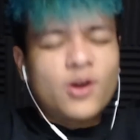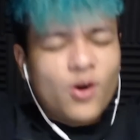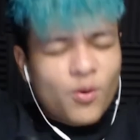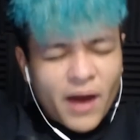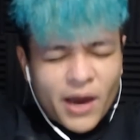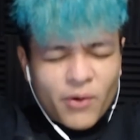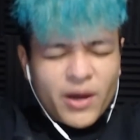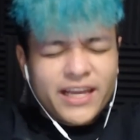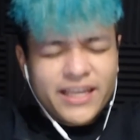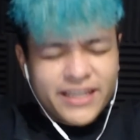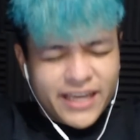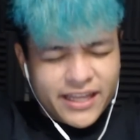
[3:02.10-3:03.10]
お前は
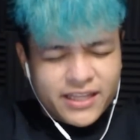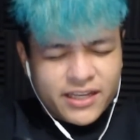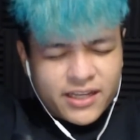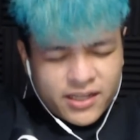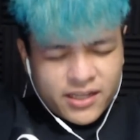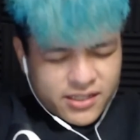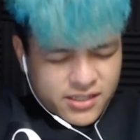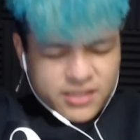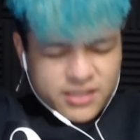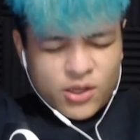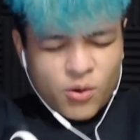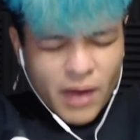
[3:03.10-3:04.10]
人間。
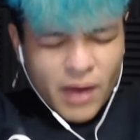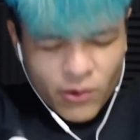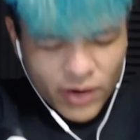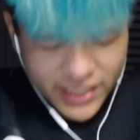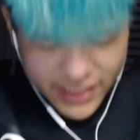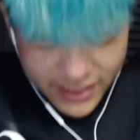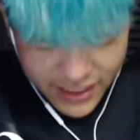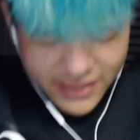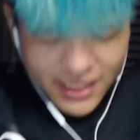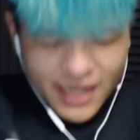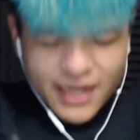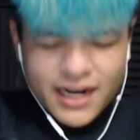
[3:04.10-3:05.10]
お前は人間
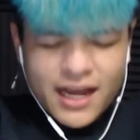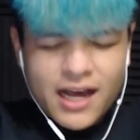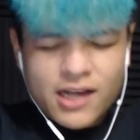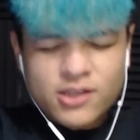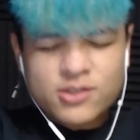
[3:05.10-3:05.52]
だから、